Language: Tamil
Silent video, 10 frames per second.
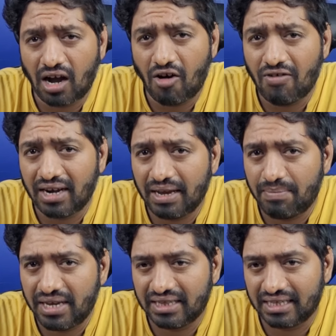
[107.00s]
அவங்கள
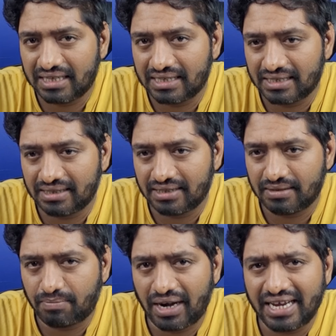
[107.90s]
எப்படி இந்த
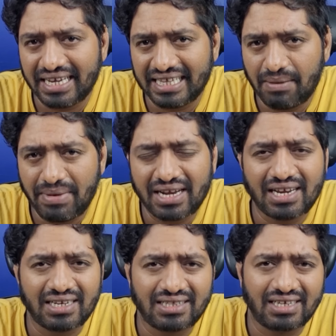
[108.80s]
பனை கைதியில்
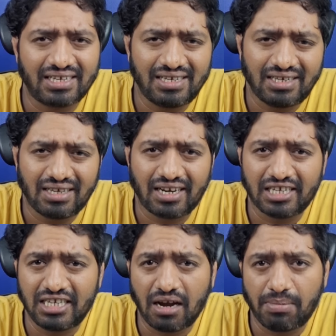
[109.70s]
மீட்கிறதுக்கு
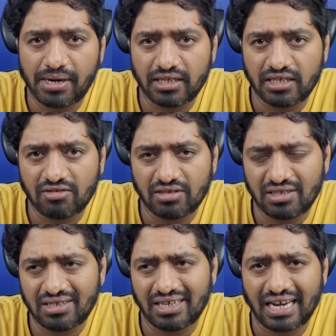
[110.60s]
ரஷ்யா இப்போ எடுத்தது வந்து
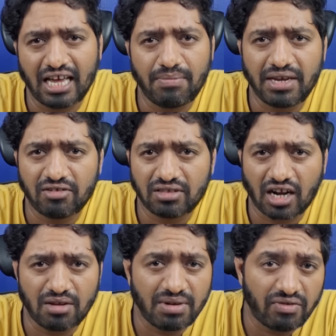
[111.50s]
எல்லாருமே அதை வந்து
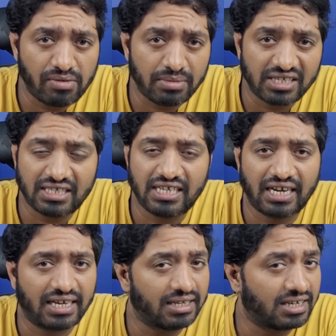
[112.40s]
கடுமையாக
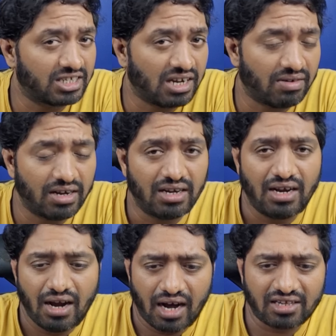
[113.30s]
விமர்சித்தாங்க ரஷ்யாவை
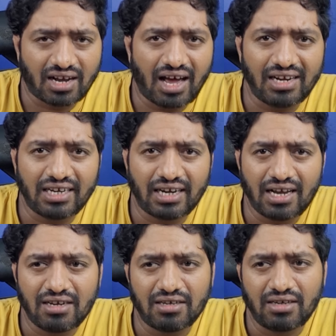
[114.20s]
அது காரணம் என்னென்னா
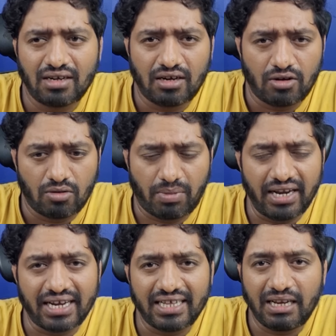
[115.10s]

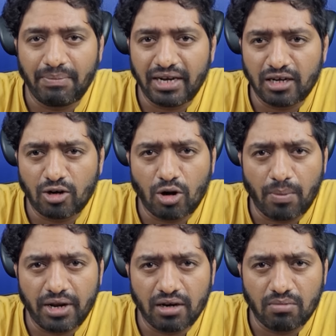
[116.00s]
பனை கைதியில் மீட்கணும்
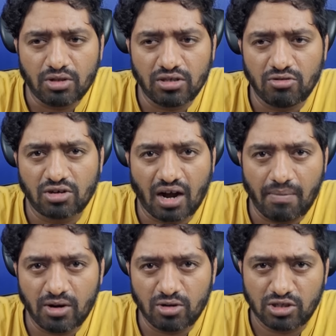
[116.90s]
அப்படின்னும் போது ஒரு
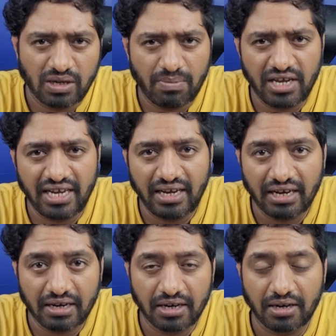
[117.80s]
கமாண்டோஸ் எப்படி
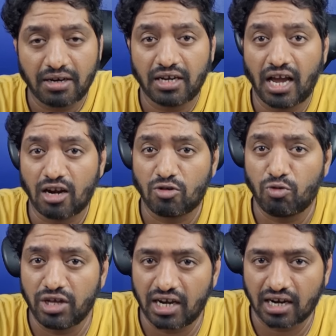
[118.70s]
யாருக்கும்
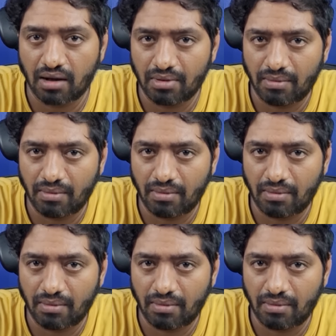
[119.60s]
உயிரை இருக்காமல்